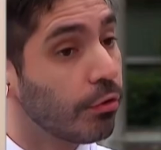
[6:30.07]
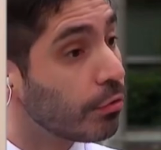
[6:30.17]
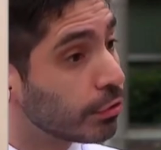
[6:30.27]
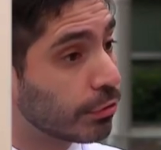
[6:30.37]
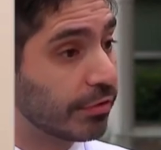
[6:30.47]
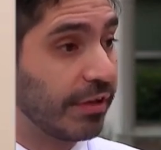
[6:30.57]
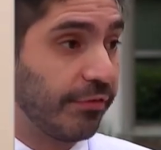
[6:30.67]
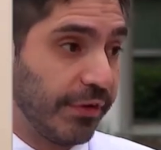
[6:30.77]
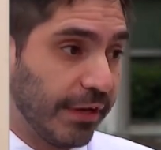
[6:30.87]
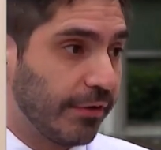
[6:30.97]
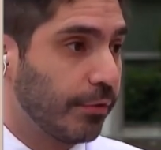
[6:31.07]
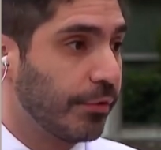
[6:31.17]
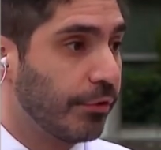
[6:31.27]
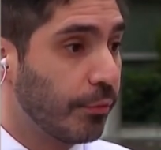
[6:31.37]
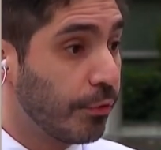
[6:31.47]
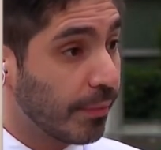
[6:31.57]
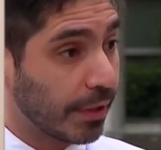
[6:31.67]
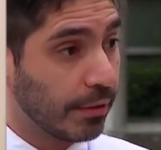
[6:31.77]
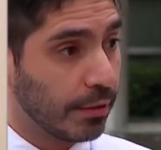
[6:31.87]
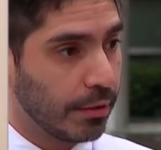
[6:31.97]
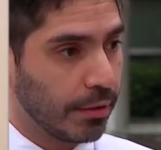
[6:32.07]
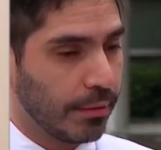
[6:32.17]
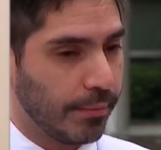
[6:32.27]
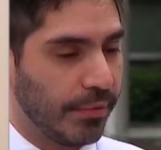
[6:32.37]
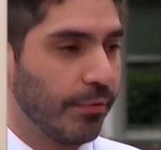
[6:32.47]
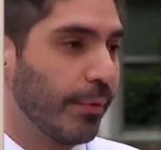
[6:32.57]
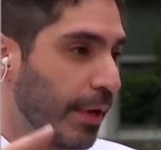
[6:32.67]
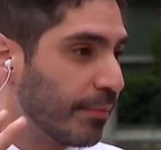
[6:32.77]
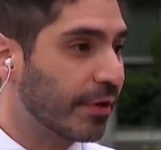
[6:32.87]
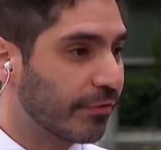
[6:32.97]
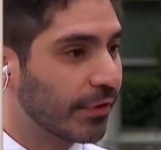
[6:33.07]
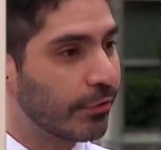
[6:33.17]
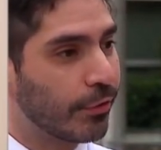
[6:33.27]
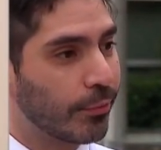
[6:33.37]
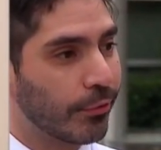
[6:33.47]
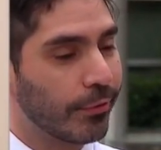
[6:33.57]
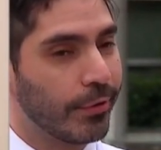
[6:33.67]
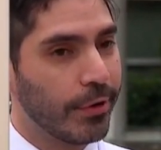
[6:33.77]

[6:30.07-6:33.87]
o lo otro, si hay fiebre o me veo muy mal, veo mal me refiero como